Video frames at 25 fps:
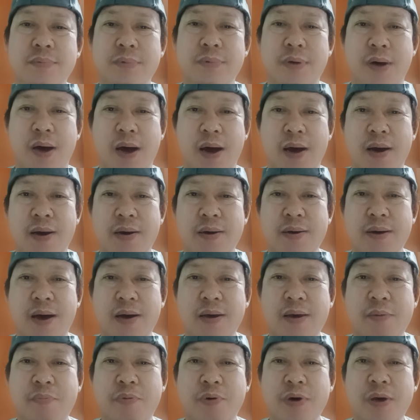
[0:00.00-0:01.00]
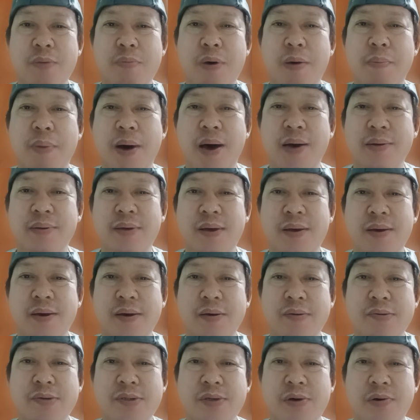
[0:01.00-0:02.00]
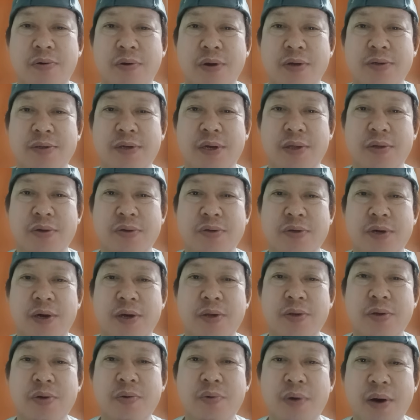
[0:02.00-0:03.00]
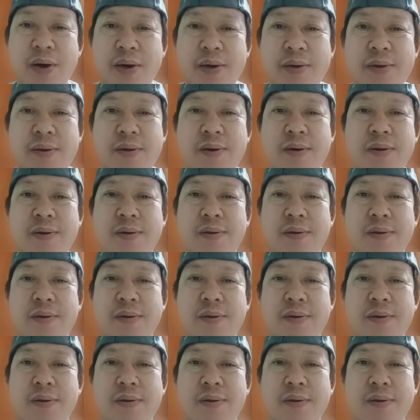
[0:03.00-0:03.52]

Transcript: Ang aking pong ibabahagi ngayon sa oras na ito sa inyo ay